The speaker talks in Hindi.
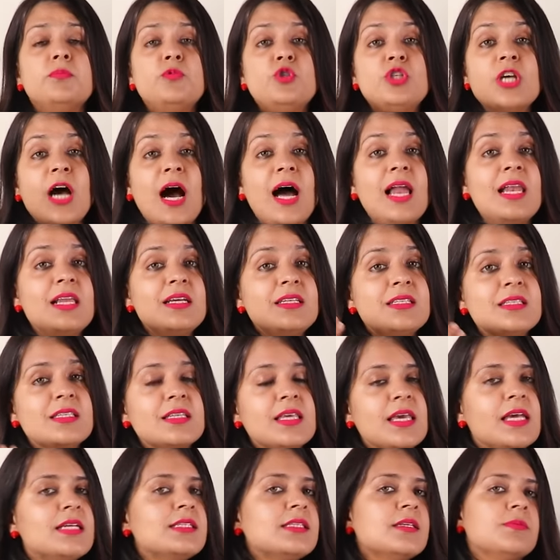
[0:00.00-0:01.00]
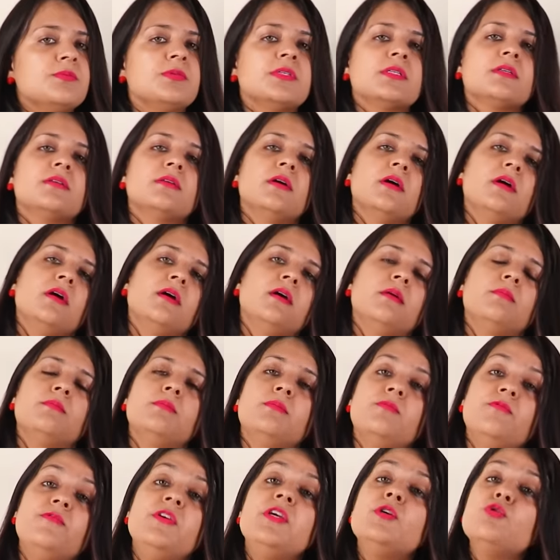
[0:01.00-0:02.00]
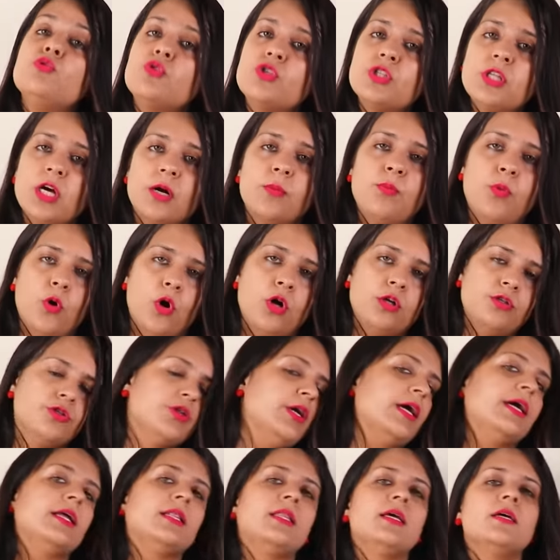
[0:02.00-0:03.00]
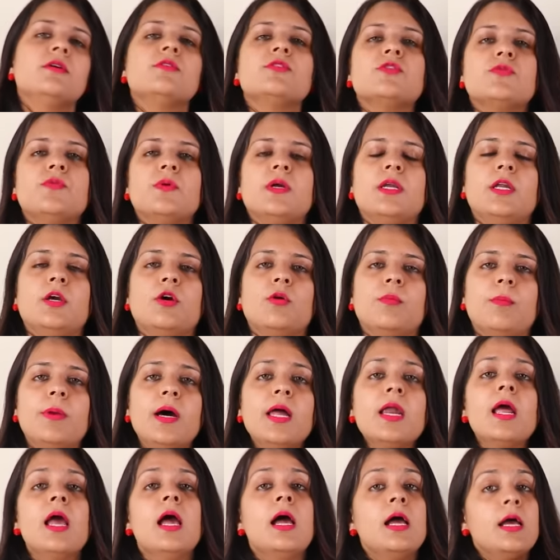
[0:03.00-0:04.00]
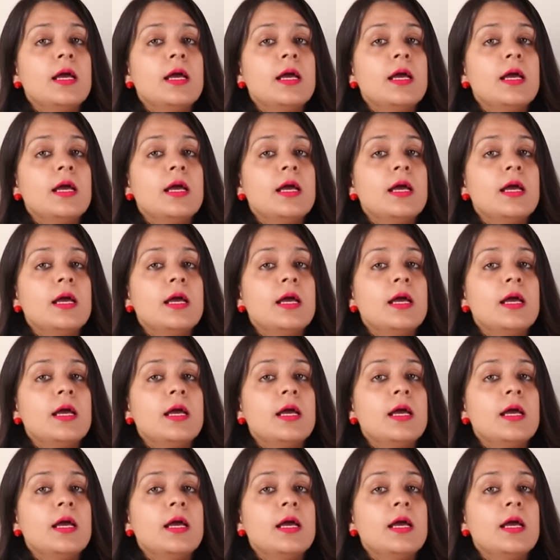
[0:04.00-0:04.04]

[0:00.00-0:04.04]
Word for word: 40 के सब्स व्यूज़ तक पहुंच गए थे उस वीडियो पर